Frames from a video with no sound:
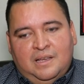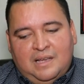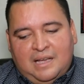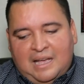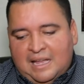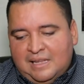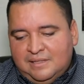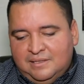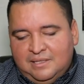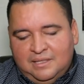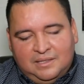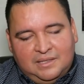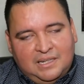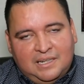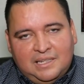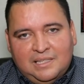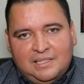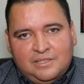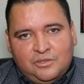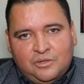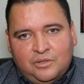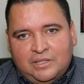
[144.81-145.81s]
casi
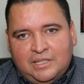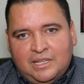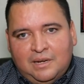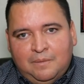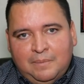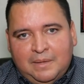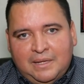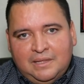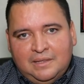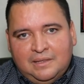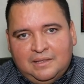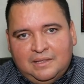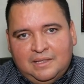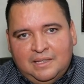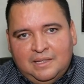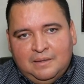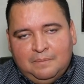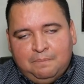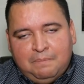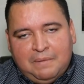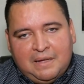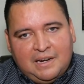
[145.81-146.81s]

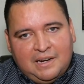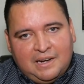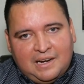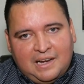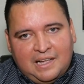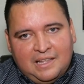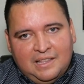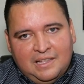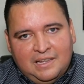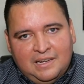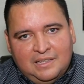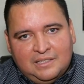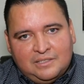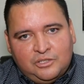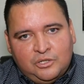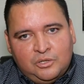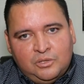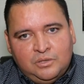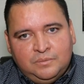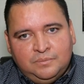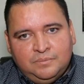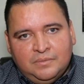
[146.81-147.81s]
tradicionalmente para cada
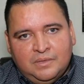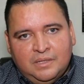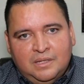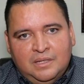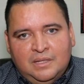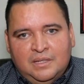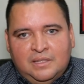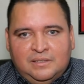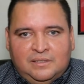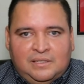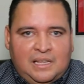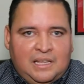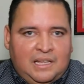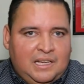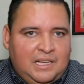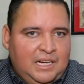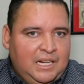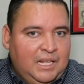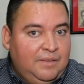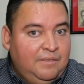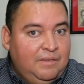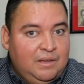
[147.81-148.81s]
elección, se
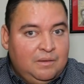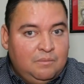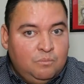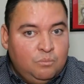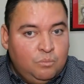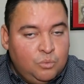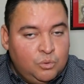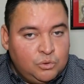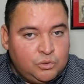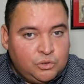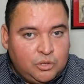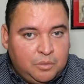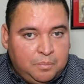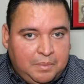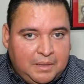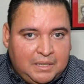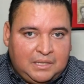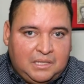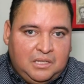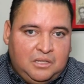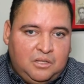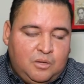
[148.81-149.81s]
inscriben muchos
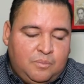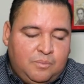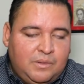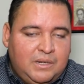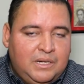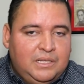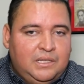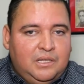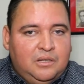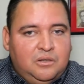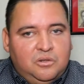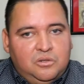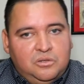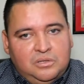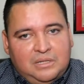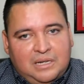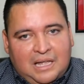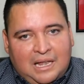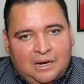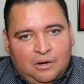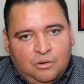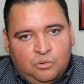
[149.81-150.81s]
partidos políticos,
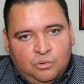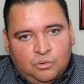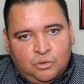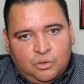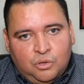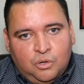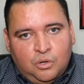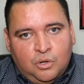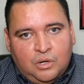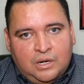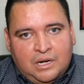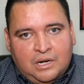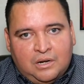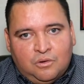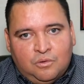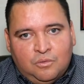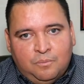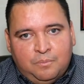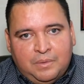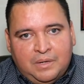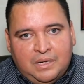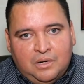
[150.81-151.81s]
algunos logran
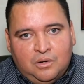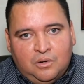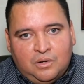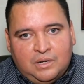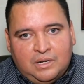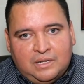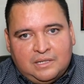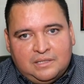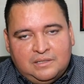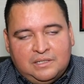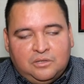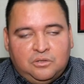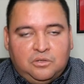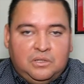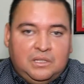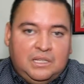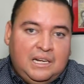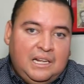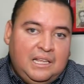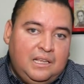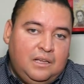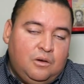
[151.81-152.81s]
cumplir los requisitos
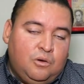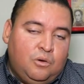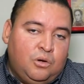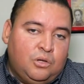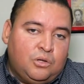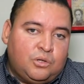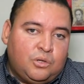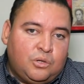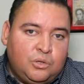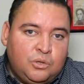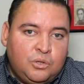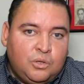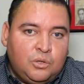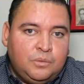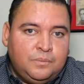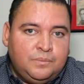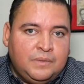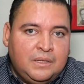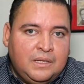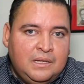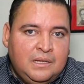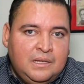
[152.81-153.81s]
de ley, otros no.